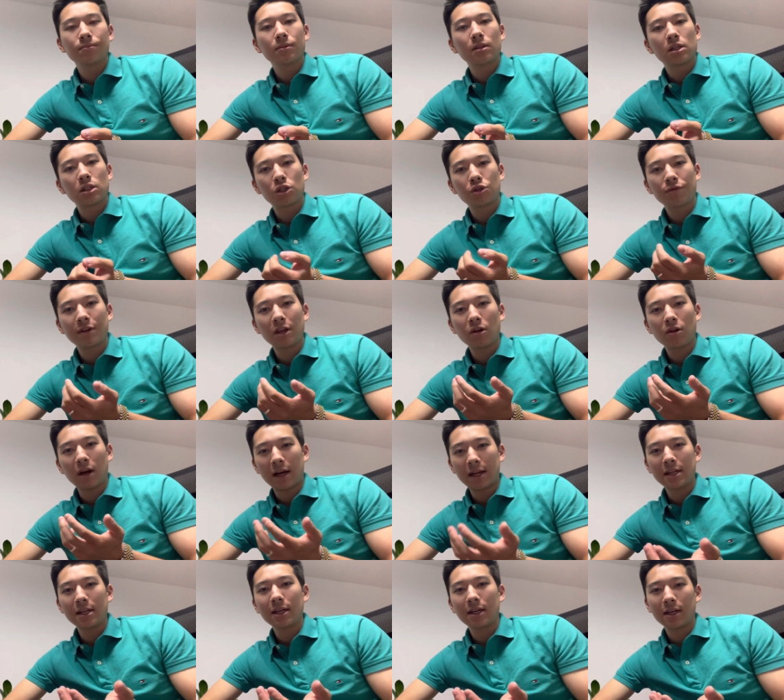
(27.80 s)
So wie auch
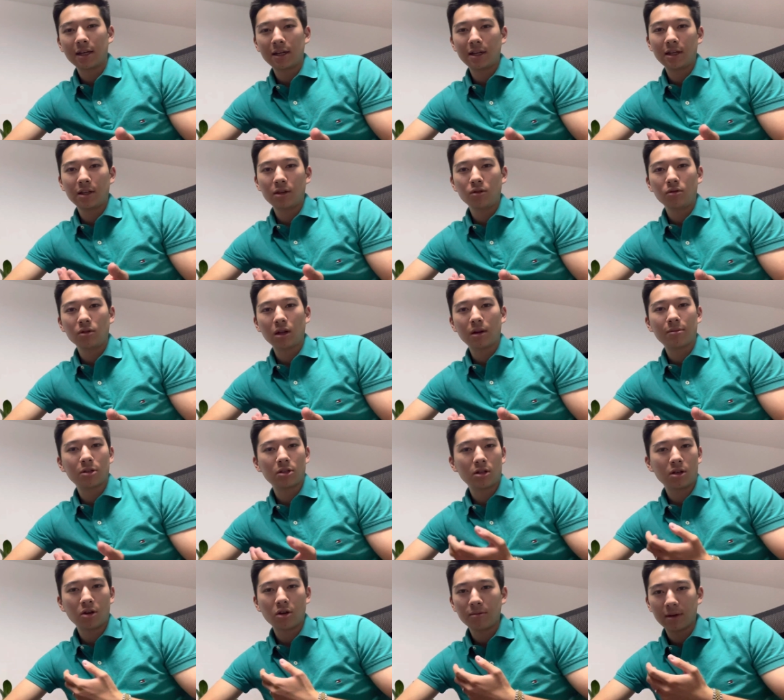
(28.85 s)
andere Religionen, aber
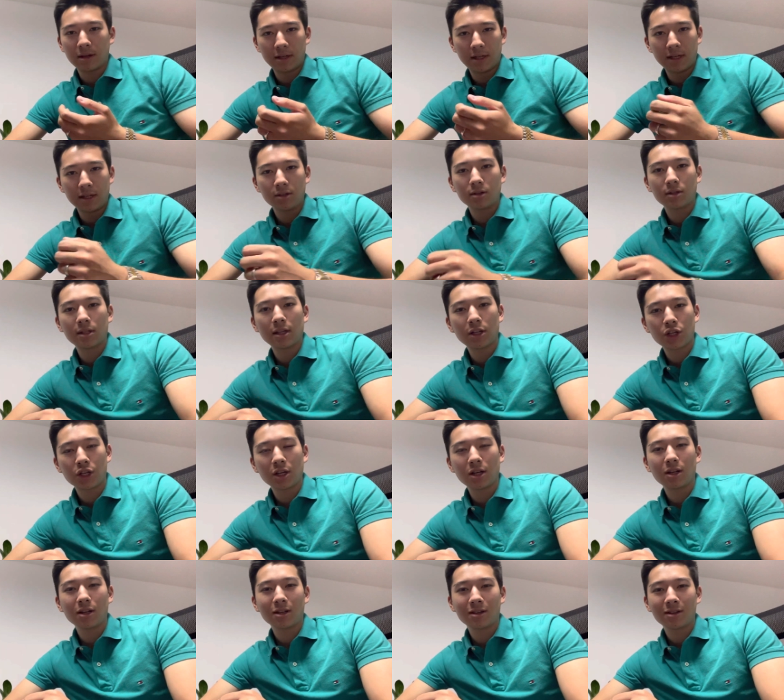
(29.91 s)
ich glaube an Jesus sehr
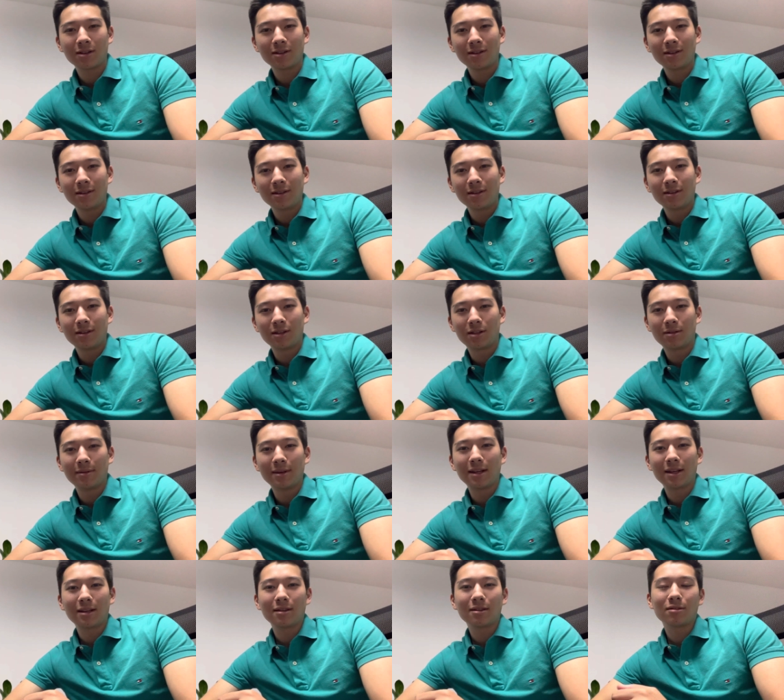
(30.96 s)
stark
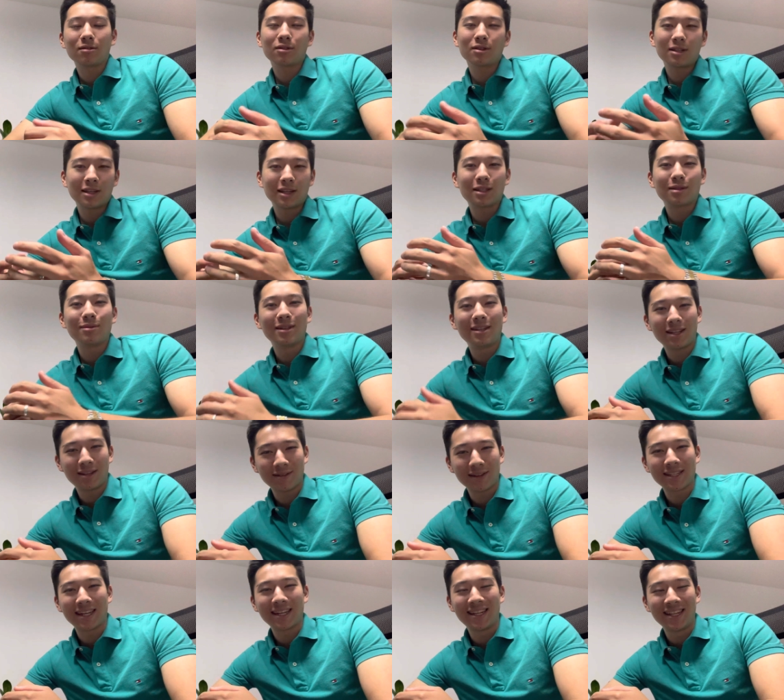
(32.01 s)
Deswegen interessiert es mich nicht,
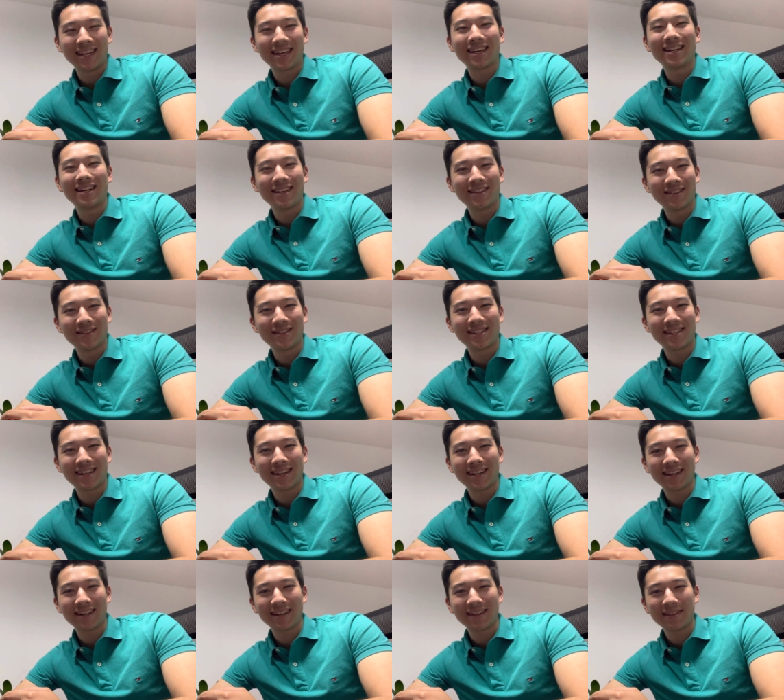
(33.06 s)
was andere Religionen
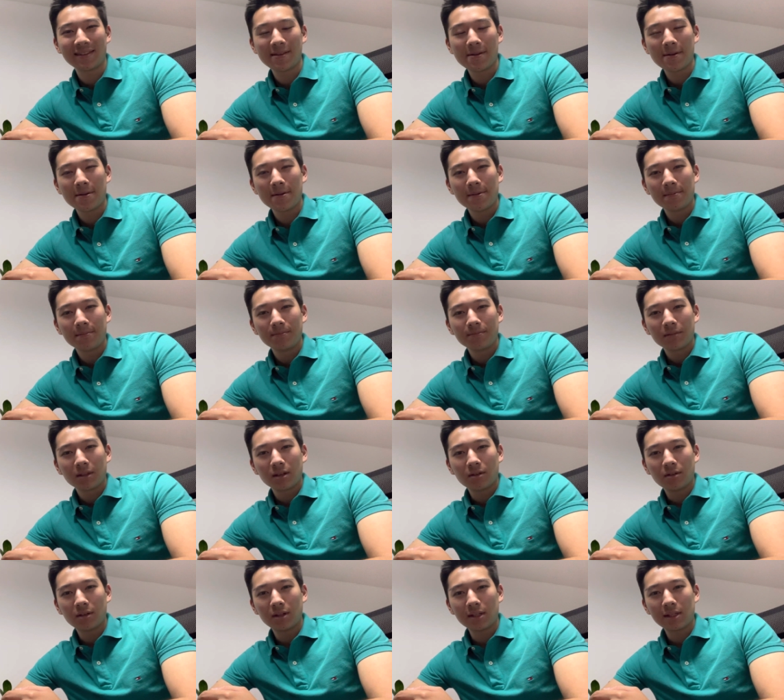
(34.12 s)
sagen.
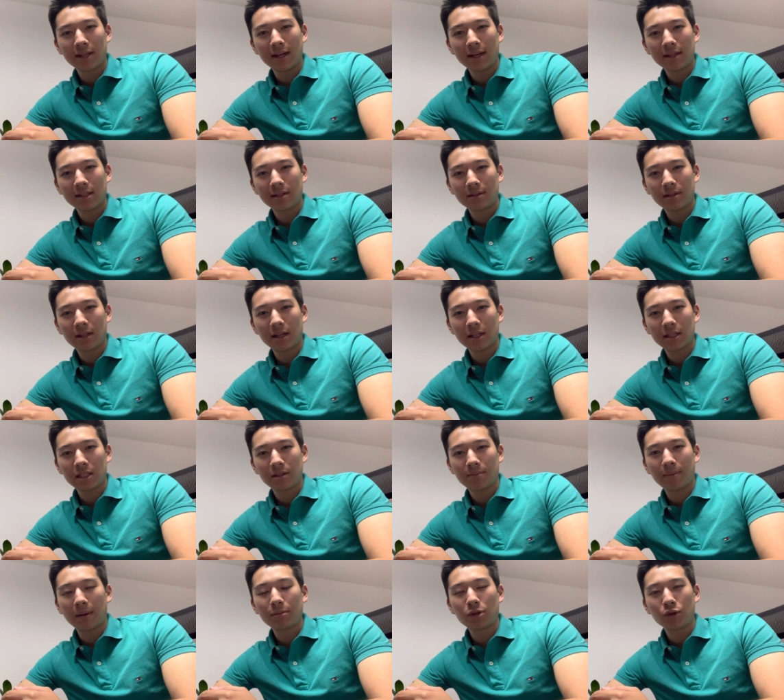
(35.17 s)
Und die Sache ist, dass
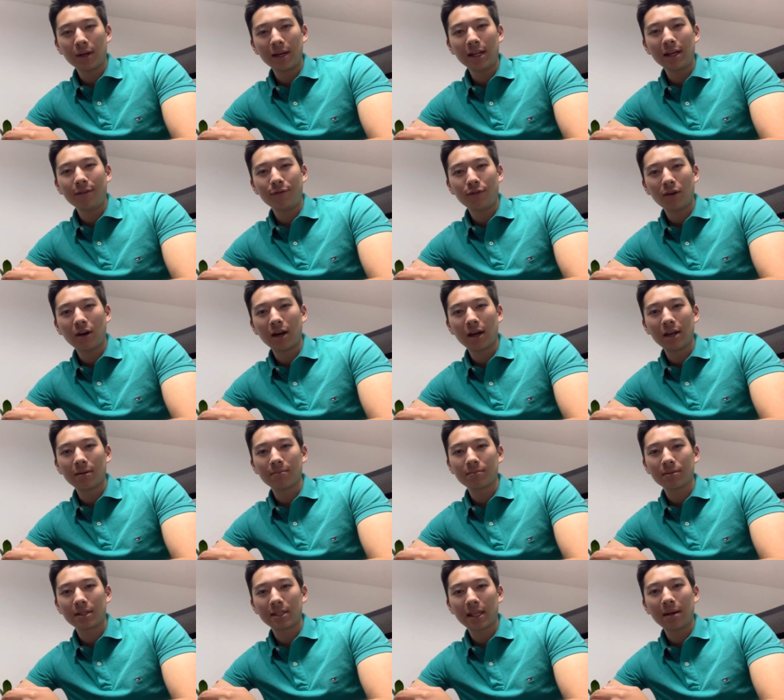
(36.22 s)
beim Trading vor
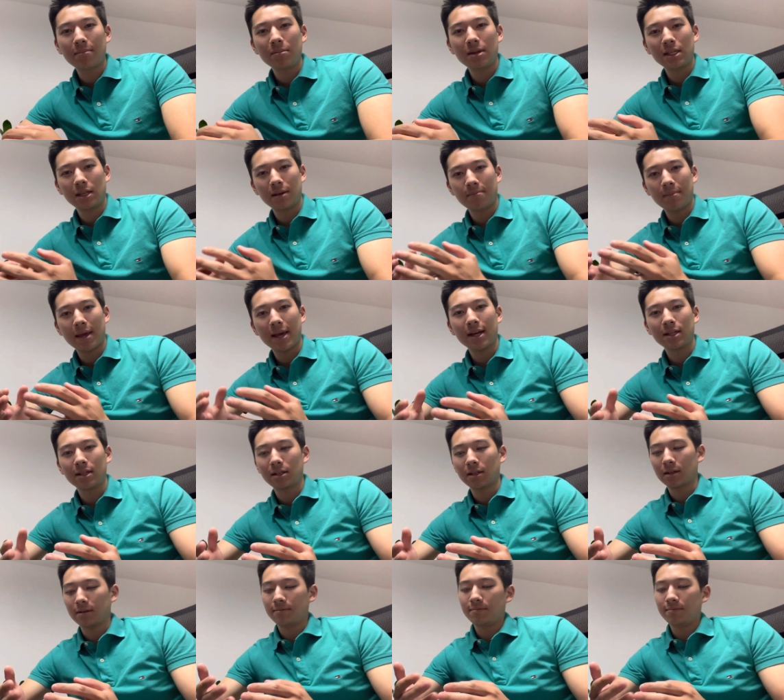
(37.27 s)
allem sämtliche Märkte,